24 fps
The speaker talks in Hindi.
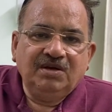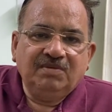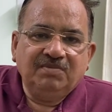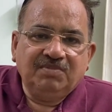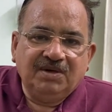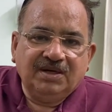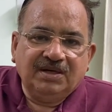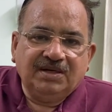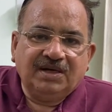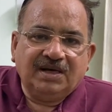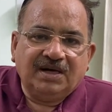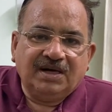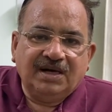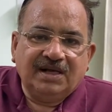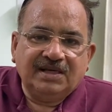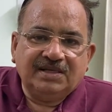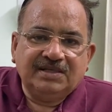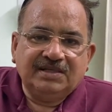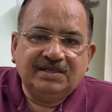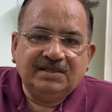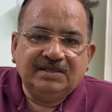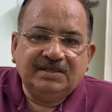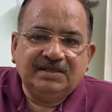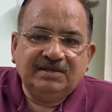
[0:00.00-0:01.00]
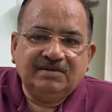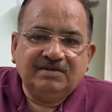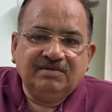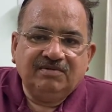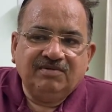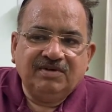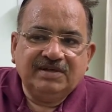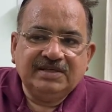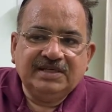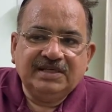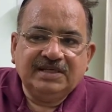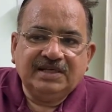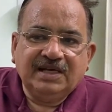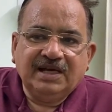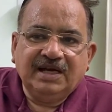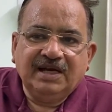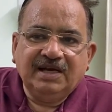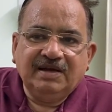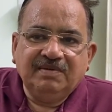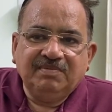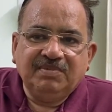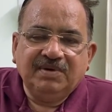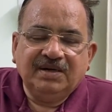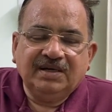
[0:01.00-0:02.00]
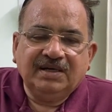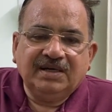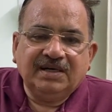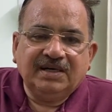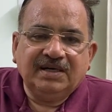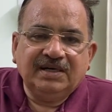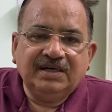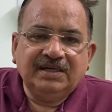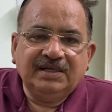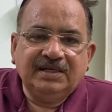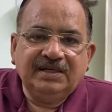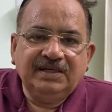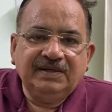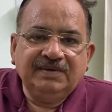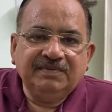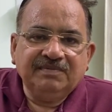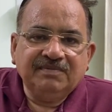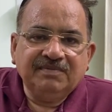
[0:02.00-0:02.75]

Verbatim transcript: प्लग करना चाहिए वजह क्या है प्लग करने की